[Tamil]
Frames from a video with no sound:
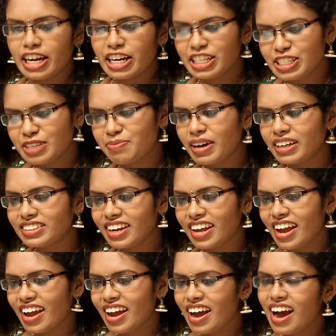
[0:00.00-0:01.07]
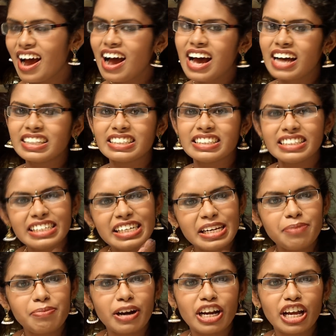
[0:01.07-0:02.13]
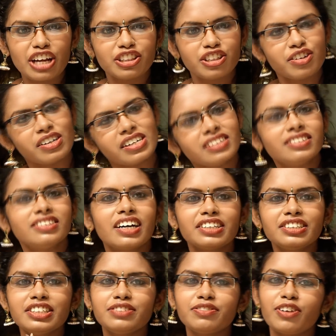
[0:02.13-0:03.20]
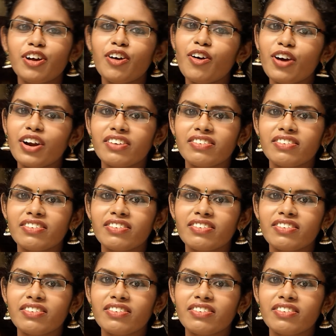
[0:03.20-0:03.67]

நான் நினைச்ச மாதிரியே அந்த திண்ணி பண்டாரத்தை சக்சஸ்ஃபுல்லா ஓட